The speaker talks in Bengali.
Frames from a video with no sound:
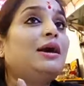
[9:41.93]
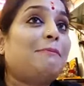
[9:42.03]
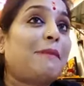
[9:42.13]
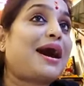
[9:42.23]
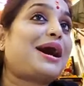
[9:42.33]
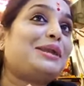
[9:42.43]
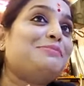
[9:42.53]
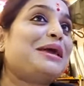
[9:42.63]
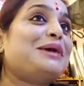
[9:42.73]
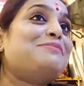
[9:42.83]
মার
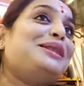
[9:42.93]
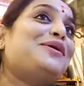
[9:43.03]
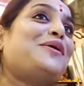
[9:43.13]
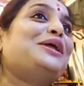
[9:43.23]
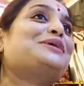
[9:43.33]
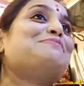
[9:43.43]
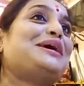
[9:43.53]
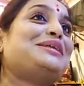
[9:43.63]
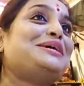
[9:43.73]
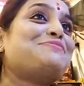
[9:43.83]
মেয়ে মিলে অনেক
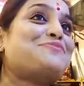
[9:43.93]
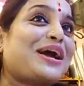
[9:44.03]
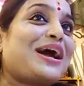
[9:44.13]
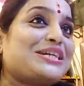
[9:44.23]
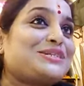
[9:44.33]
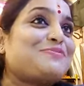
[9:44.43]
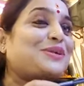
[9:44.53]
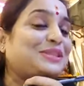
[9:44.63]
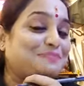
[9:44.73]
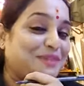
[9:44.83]
মেয়েদের মুখে হাসি পোড়াতে
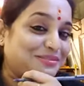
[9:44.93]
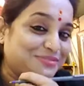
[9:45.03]
পারবো